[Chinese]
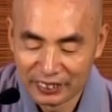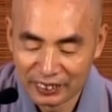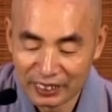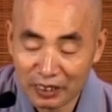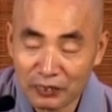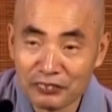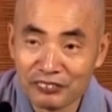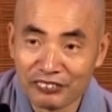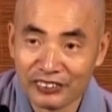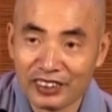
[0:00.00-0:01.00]
就这样供
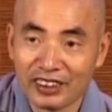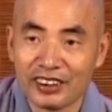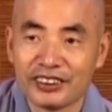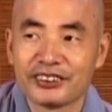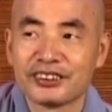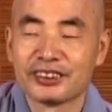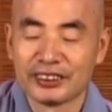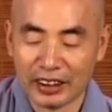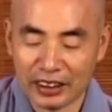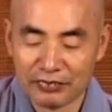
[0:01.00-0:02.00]
佛，
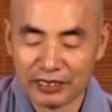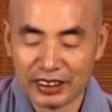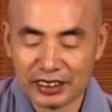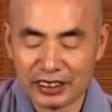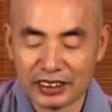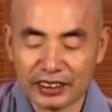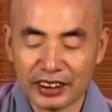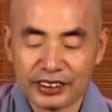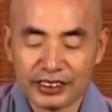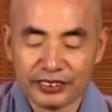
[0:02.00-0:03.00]
不可以自己
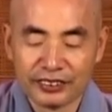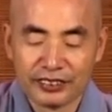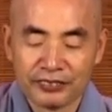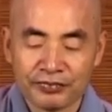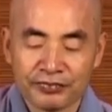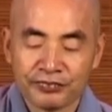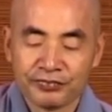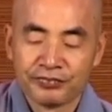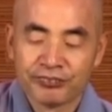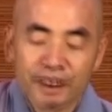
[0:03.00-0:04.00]
先嗅，
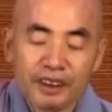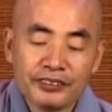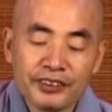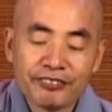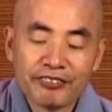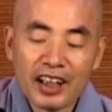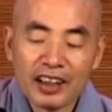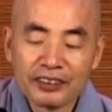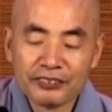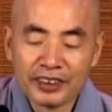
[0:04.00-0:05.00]
因为花
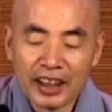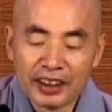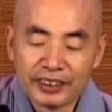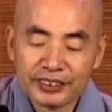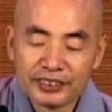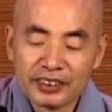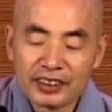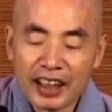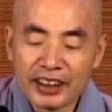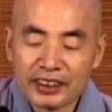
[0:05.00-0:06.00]
的供养就是
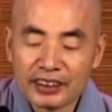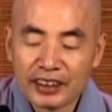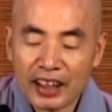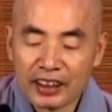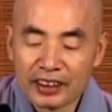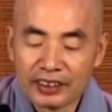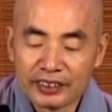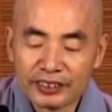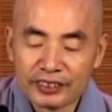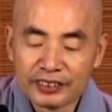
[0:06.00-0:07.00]
在于它的
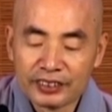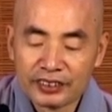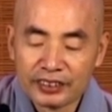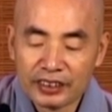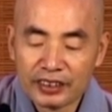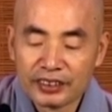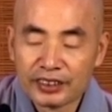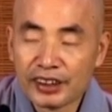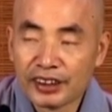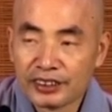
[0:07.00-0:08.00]
一个
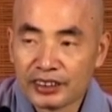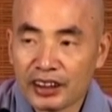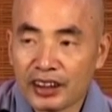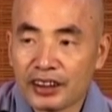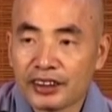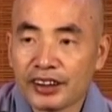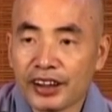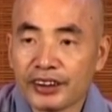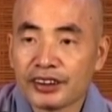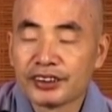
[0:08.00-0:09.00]
是颜色，
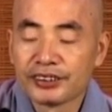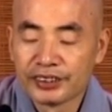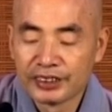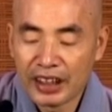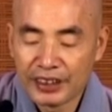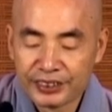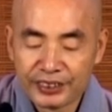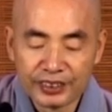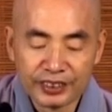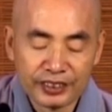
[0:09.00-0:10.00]
一个就是香
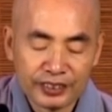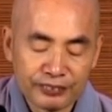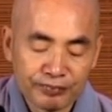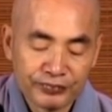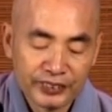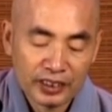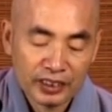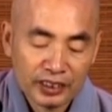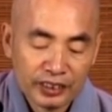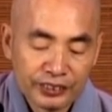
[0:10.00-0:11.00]
气。
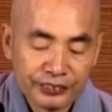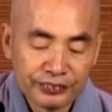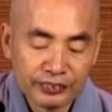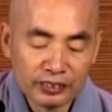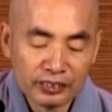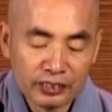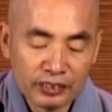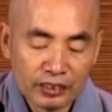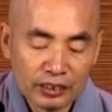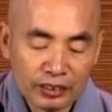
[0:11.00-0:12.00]

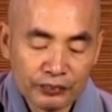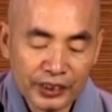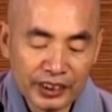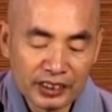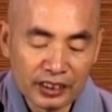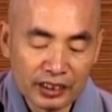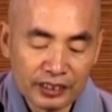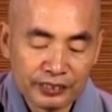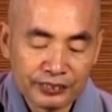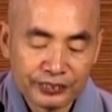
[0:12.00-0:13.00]
除为者，
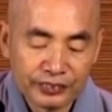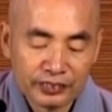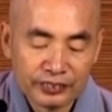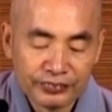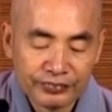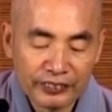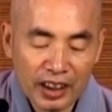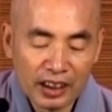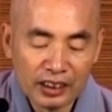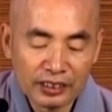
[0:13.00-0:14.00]

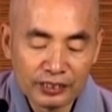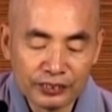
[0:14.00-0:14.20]
方